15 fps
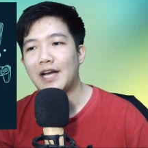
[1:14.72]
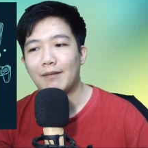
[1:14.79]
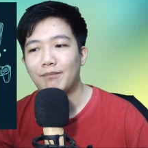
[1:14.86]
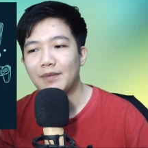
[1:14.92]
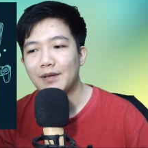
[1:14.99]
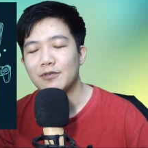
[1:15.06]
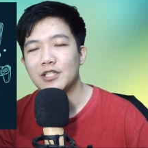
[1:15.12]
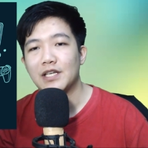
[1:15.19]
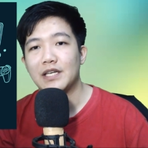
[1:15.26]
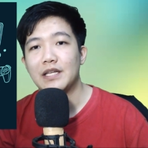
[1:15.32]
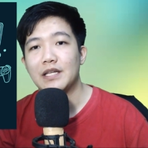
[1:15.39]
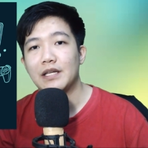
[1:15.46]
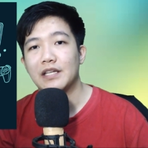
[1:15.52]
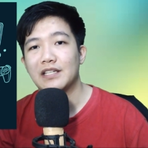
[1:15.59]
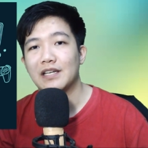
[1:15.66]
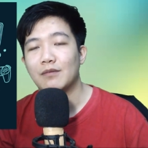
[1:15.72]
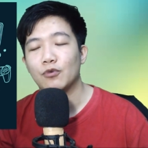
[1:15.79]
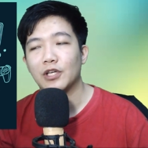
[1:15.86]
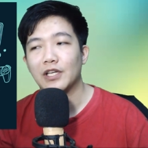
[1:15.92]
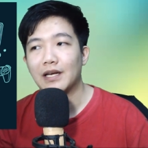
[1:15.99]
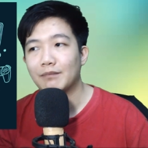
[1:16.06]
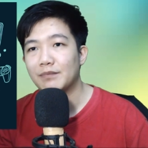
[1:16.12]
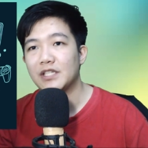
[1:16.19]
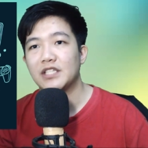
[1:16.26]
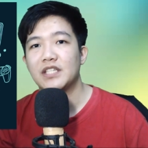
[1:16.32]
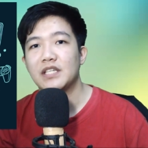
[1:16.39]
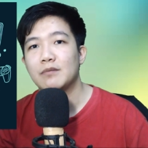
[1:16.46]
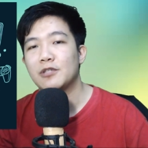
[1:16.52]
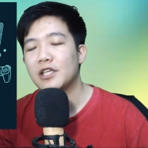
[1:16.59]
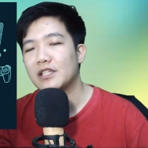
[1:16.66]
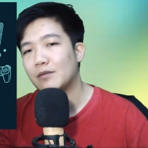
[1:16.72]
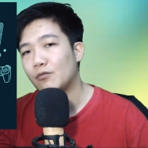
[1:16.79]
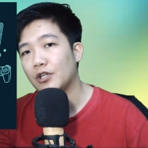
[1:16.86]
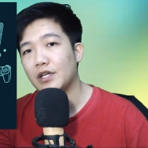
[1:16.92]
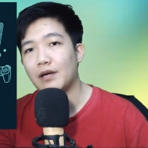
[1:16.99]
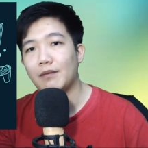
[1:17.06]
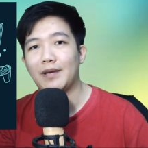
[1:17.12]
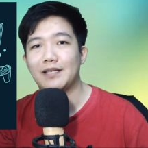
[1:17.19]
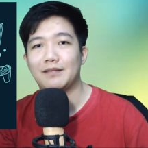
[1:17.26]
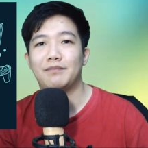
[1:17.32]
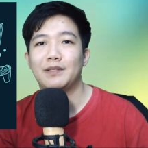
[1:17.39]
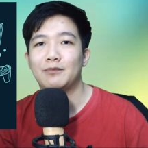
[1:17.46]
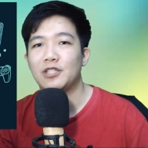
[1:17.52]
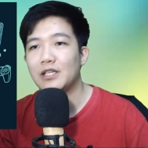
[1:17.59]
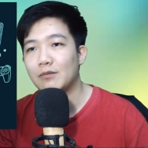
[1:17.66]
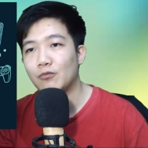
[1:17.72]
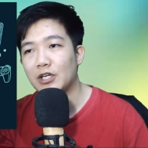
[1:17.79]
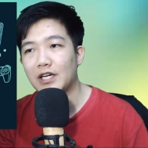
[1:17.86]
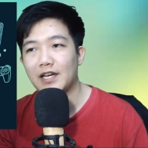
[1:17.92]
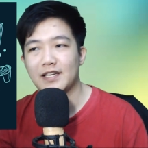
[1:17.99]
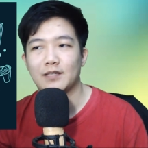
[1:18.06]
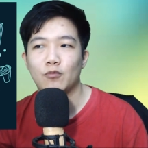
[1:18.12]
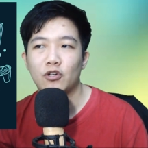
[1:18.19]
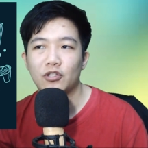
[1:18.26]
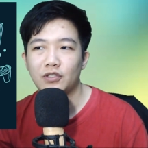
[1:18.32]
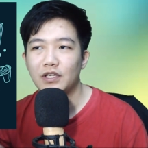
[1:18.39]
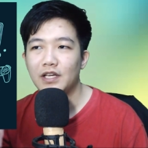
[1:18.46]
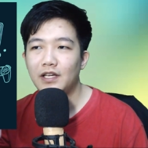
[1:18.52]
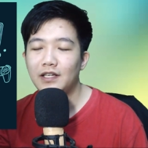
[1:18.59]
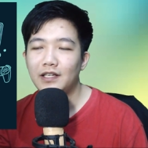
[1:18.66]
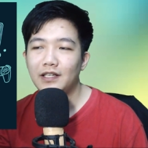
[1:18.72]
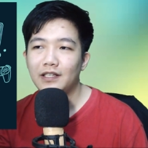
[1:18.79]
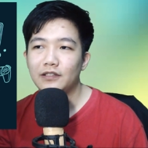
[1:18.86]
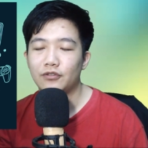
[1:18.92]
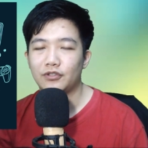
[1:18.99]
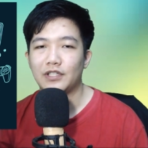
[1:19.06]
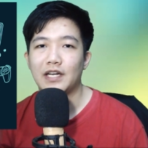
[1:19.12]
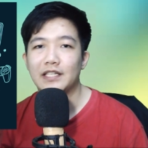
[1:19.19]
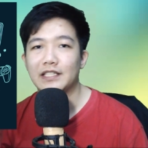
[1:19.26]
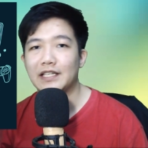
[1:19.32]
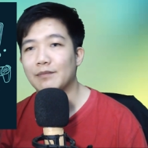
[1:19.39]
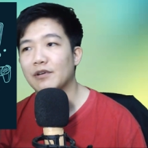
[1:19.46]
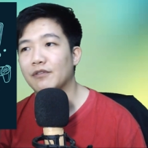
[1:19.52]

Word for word: HP bisa dicambungin dengan PC bisa disambungin dengan PS4 bisa disambungin dengan Xbox terus dengan game yang